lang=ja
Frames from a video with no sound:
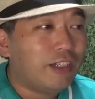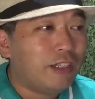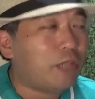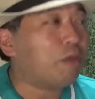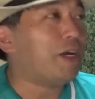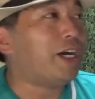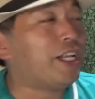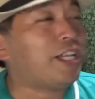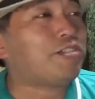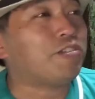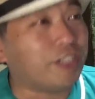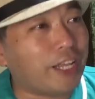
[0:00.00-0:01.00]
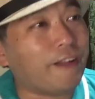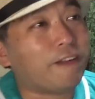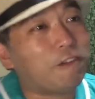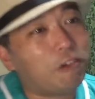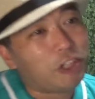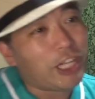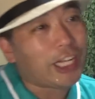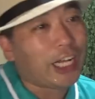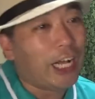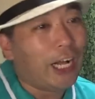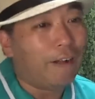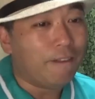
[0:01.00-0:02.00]
でもまああれでしょうね、こうなん
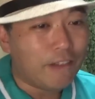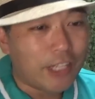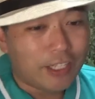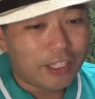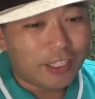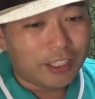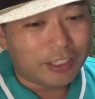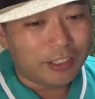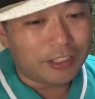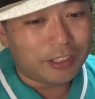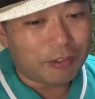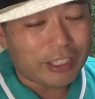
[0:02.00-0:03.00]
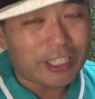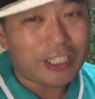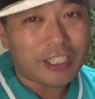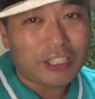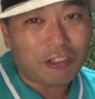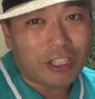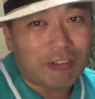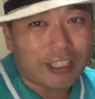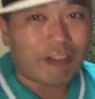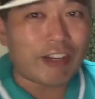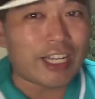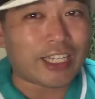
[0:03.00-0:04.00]
か、うん、私たちにとっては
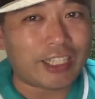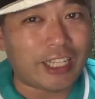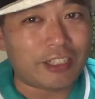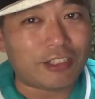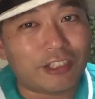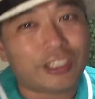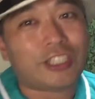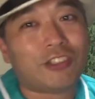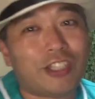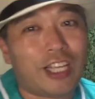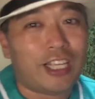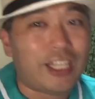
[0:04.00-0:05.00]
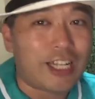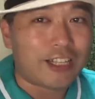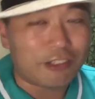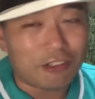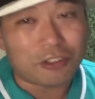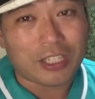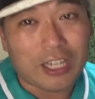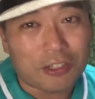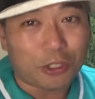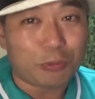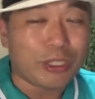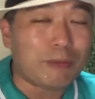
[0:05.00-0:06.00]
爽やかで涼しそうでいい夏服だな
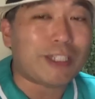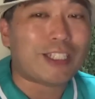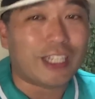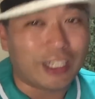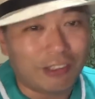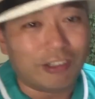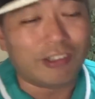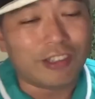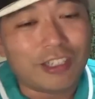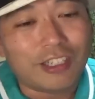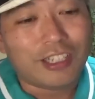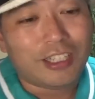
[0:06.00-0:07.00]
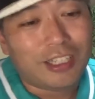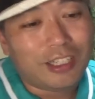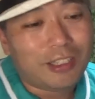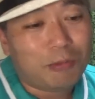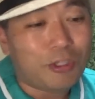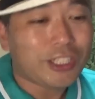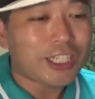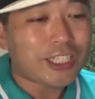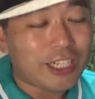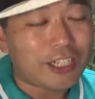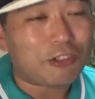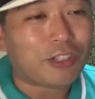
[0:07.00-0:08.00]
と思いましたけど、もしかし
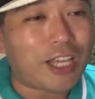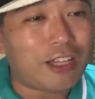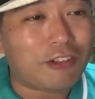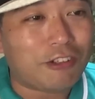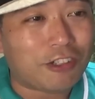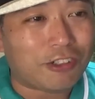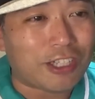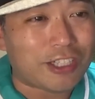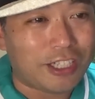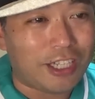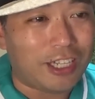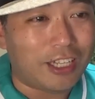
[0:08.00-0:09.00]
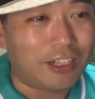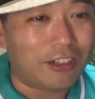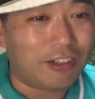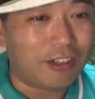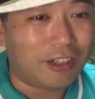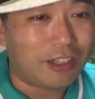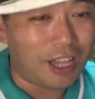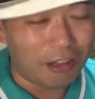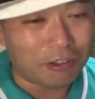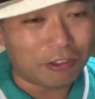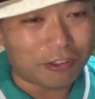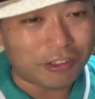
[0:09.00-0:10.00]
たら初見の人たち、ね、
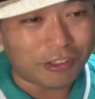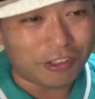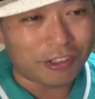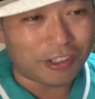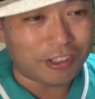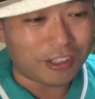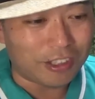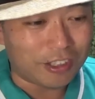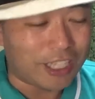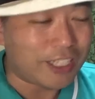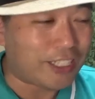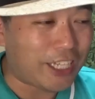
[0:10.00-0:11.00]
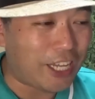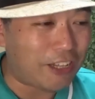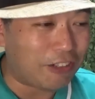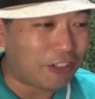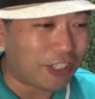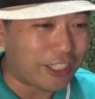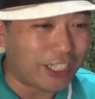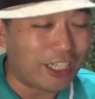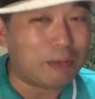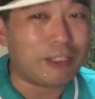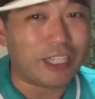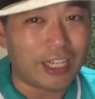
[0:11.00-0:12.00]
男の男性の人たちか
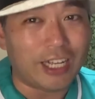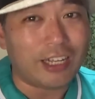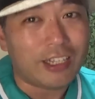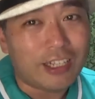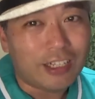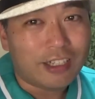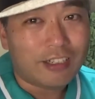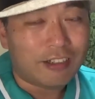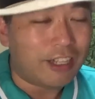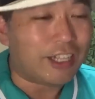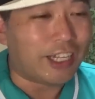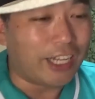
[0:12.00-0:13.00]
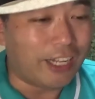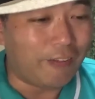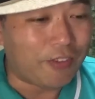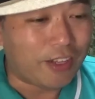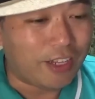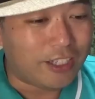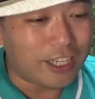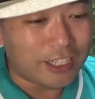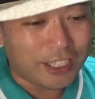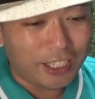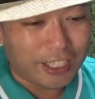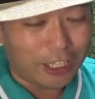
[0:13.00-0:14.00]
ら見たら、なんか、
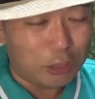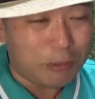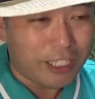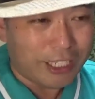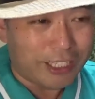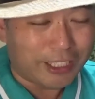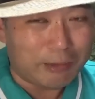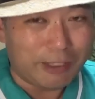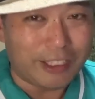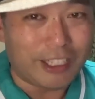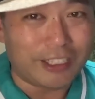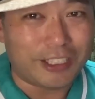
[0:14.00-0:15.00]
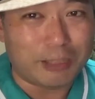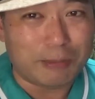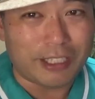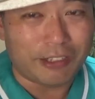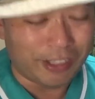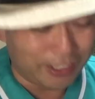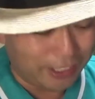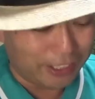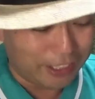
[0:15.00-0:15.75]
ヤンキーが海にやってきたみたいな感じに見えたのかな。